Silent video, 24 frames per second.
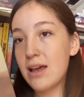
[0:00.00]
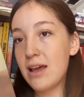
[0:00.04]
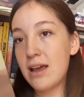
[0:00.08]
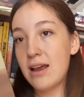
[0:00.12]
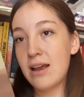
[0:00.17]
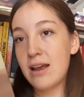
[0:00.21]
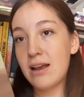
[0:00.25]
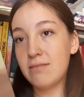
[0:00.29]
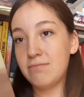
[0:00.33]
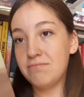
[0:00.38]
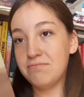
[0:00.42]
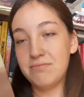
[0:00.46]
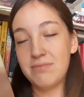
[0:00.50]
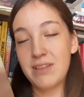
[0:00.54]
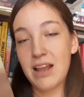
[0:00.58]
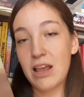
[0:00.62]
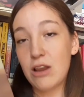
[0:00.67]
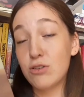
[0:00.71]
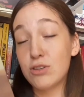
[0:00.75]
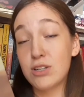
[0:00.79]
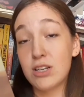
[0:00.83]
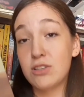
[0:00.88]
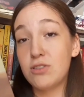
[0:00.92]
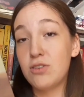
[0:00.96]
eh, la
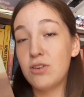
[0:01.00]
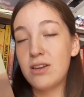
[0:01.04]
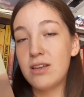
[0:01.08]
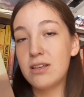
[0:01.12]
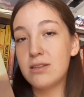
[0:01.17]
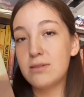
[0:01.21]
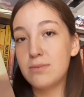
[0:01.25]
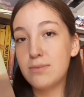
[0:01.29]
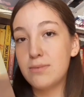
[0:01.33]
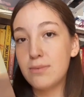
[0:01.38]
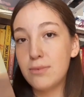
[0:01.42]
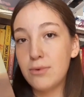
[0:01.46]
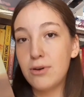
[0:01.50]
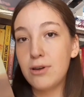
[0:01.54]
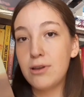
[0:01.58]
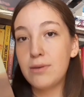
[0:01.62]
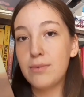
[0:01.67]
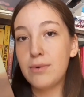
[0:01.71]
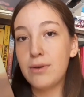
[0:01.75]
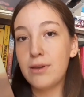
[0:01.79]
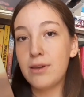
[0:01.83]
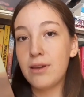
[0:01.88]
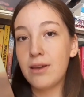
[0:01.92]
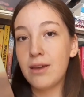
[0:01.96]
ilustración es muy,
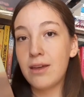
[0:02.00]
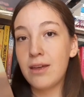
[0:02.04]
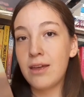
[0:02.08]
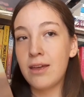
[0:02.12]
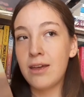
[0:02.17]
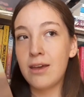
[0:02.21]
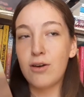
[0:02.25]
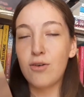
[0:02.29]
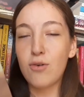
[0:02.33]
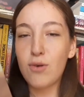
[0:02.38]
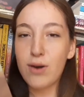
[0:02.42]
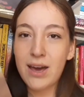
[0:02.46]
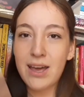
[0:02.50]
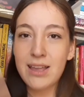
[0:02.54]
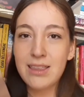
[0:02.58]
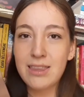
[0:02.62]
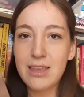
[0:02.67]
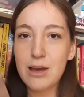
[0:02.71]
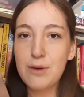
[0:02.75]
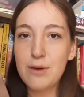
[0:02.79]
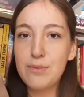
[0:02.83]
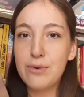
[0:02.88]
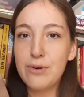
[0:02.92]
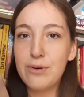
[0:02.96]
muy eh,
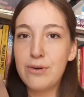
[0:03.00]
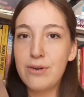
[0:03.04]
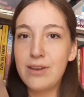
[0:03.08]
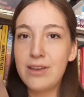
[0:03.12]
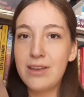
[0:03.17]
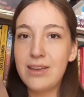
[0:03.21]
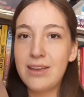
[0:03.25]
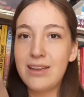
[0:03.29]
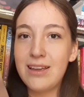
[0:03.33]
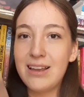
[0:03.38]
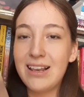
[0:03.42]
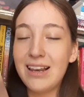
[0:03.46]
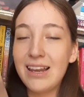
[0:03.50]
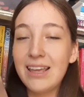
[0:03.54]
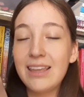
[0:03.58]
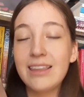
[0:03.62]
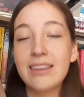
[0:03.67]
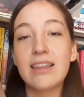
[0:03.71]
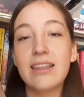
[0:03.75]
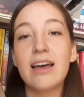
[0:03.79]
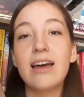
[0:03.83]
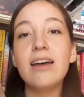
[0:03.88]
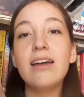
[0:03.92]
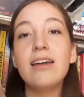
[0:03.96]
coqueta, muy
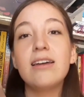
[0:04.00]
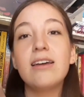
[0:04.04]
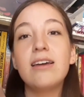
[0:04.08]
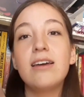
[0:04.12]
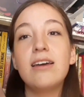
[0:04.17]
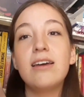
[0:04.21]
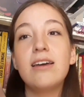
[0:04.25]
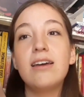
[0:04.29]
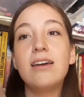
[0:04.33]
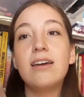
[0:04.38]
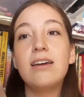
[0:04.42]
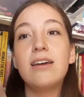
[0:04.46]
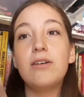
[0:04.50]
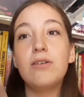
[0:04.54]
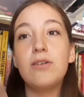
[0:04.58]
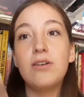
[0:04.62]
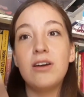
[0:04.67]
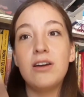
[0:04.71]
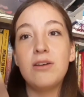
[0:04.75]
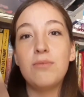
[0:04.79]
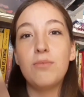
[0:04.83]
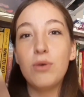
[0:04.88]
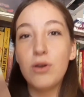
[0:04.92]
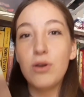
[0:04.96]
linda.
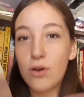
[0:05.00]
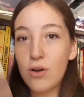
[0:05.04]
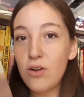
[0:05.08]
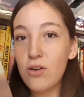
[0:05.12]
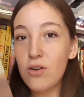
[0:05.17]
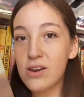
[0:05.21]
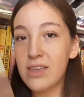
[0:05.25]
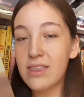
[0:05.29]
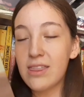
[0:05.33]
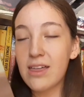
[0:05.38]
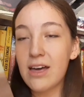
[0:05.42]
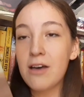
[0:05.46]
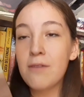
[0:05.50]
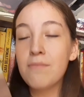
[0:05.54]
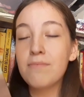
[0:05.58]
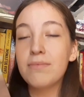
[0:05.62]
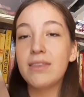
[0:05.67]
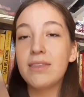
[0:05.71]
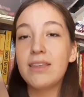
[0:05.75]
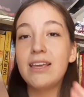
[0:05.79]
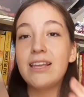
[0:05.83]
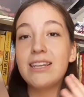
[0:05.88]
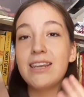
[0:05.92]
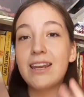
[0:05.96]
Eh, muy colorida
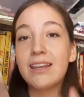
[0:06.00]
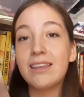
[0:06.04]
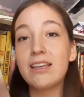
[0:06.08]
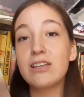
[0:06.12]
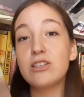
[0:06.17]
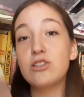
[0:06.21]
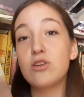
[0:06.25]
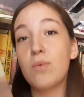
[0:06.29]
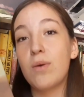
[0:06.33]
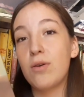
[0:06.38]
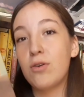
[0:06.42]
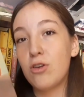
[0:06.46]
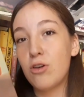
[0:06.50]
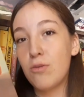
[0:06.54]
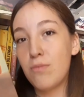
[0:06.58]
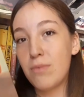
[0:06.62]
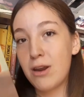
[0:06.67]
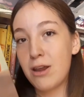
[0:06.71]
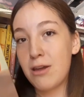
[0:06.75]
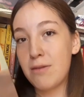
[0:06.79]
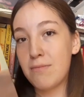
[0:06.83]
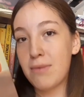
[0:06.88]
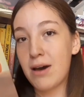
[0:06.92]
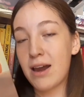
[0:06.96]
y trata sobre un
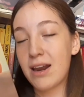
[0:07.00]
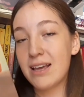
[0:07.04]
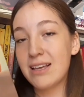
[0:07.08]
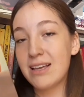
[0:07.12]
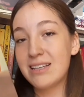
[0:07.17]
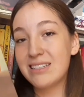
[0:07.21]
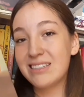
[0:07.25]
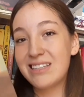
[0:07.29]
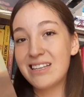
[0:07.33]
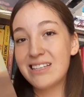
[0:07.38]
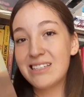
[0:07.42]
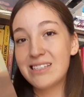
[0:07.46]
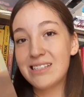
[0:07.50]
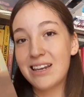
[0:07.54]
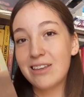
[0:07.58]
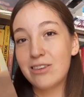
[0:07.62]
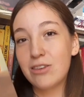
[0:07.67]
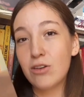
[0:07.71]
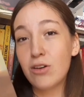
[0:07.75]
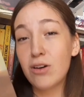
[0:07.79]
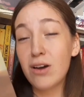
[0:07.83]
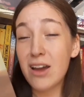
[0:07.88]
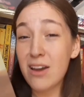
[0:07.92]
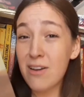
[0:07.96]
hombre de mar. Está
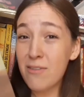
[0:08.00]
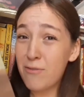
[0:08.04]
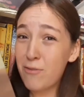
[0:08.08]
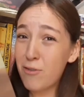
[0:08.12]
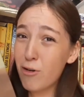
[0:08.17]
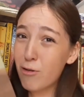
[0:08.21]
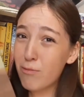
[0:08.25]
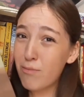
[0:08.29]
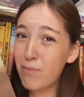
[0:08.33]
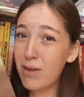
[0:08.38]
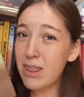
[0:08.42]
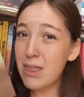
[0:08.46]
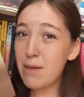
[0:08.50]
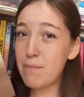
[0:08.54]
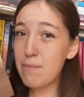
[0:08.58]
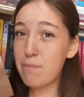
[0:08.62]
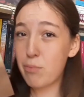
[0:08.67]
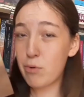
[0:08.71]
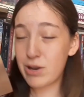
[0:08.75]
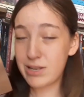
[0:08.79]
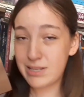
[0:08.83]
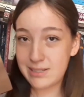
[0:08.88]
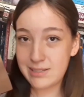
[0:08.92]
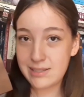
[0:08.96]
escrito en forma de
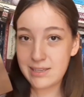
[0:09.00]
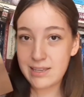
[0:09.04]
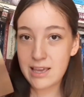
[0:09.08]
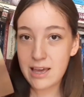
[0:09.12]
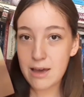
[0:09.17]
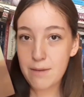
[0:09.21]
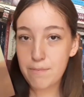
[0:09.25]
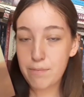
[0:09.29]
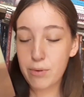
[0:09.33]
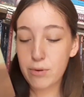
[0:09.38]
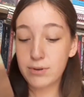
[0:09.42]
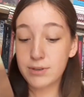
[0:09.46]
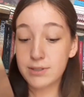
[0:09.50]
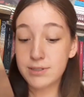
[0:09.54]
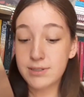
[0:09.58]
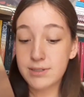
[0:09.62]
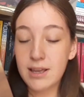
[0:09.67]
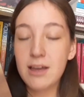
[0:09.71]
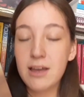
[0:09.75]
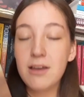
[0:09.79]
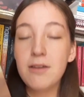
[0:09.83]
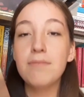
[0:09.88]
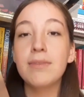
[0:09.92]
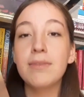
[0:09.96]
poesía,
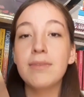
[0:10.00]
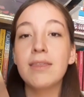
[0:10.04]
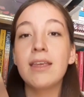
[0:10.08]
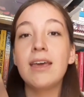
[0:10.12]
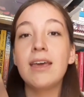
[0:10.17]
prosa,